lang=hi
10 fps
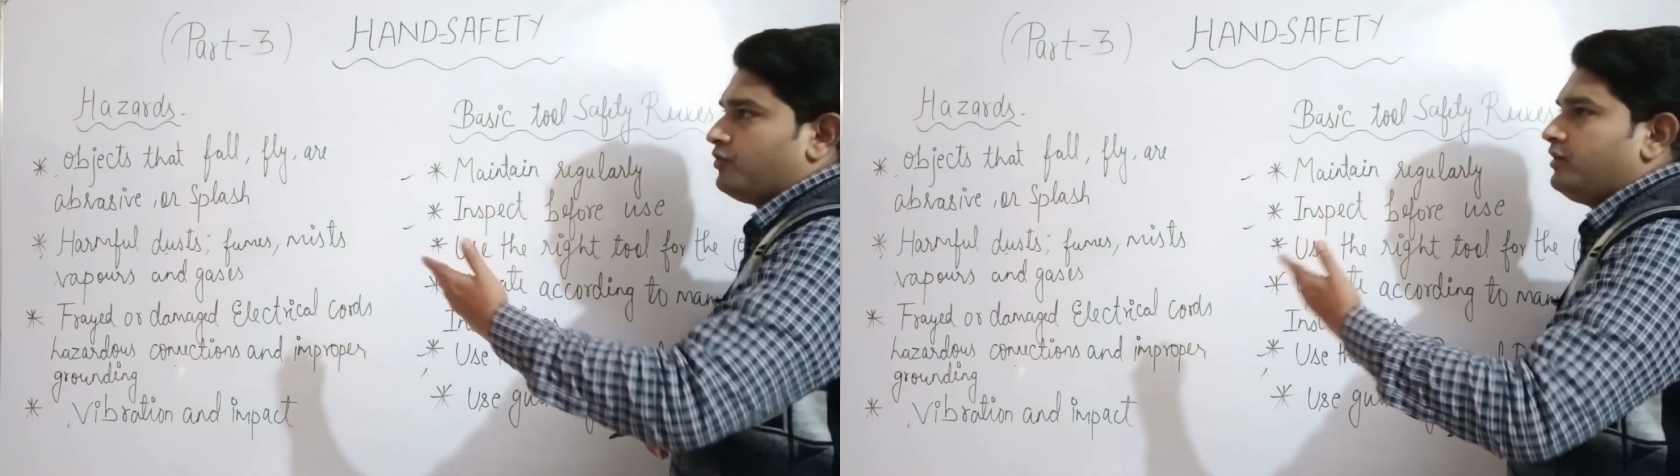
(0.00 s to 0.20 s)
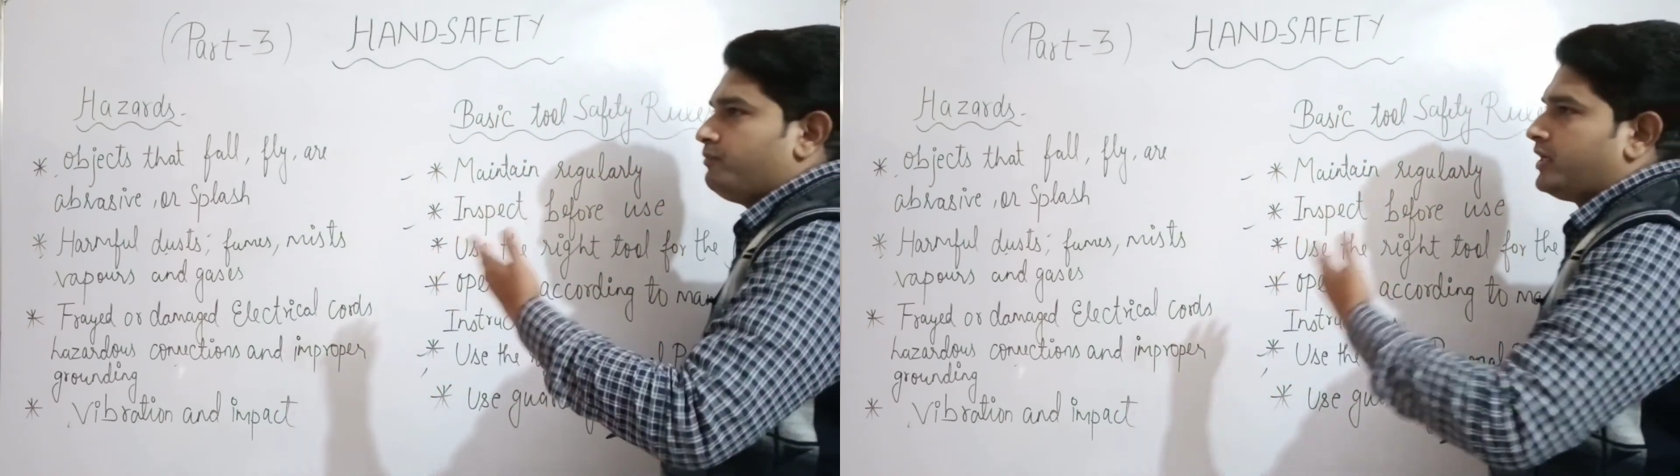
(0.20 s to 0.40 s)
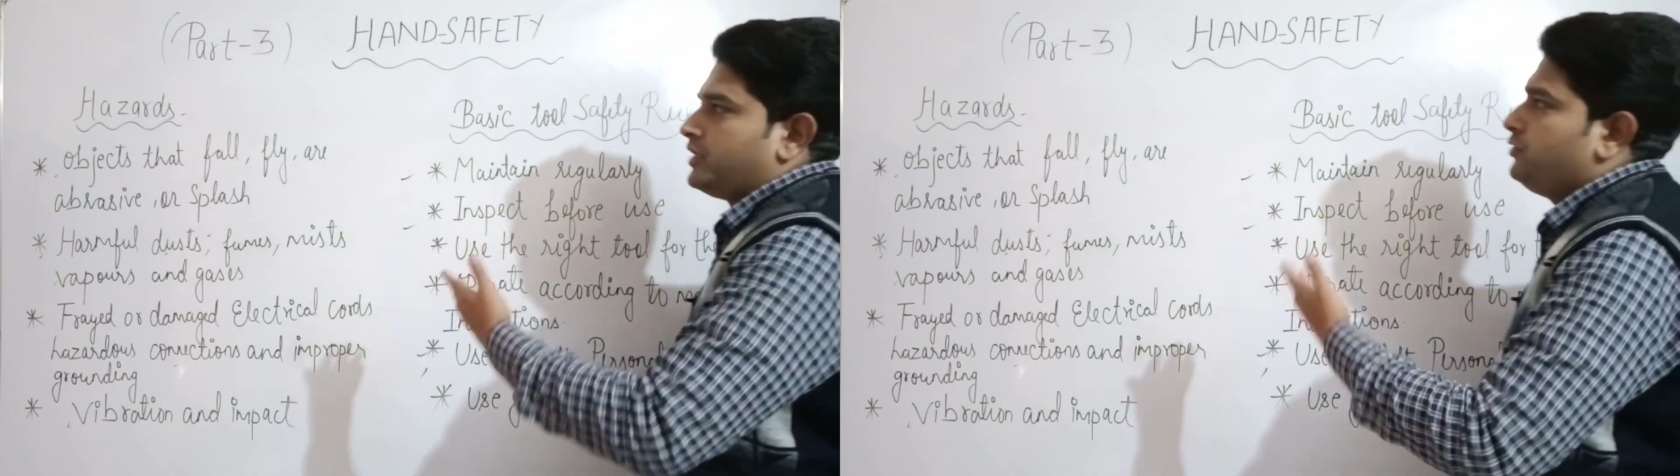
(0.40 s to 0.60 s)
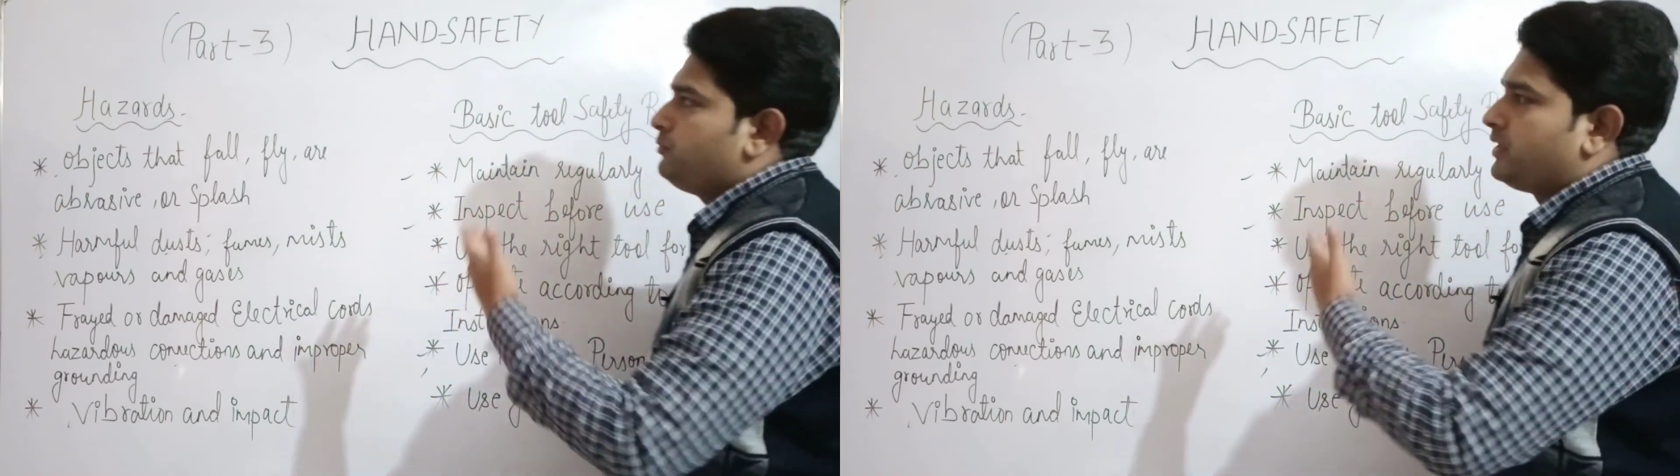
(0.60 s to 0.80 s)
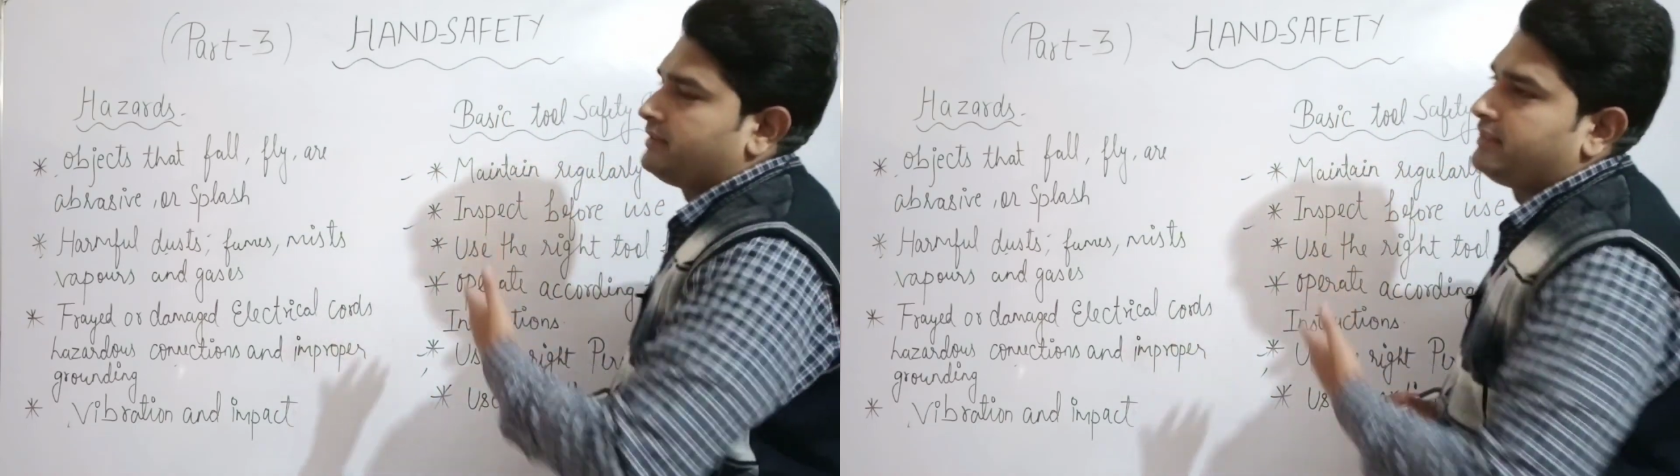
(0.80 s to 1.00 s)
वन पार्ट टू
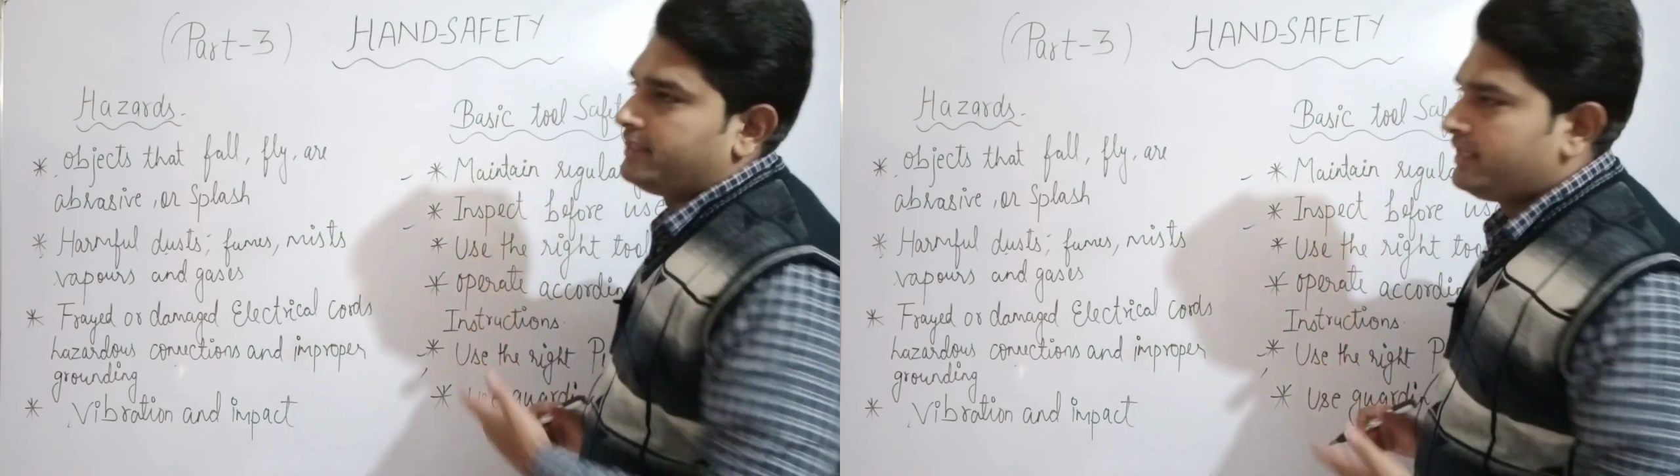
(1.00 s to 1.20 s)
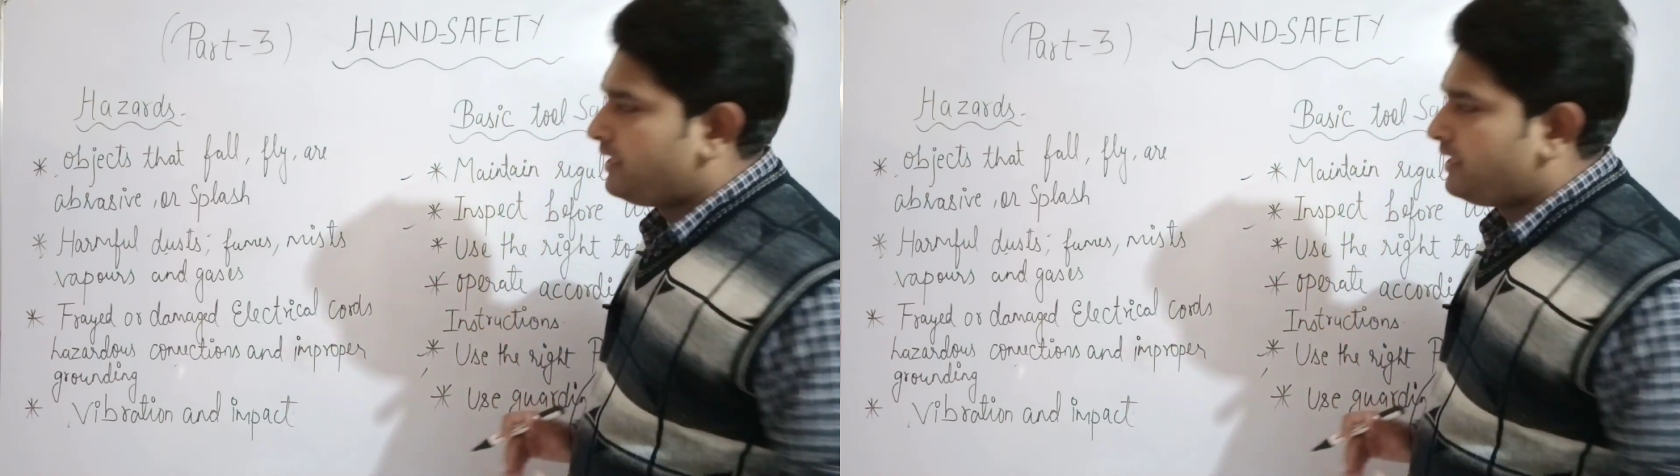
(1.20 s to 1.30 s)
पार्ट थ्री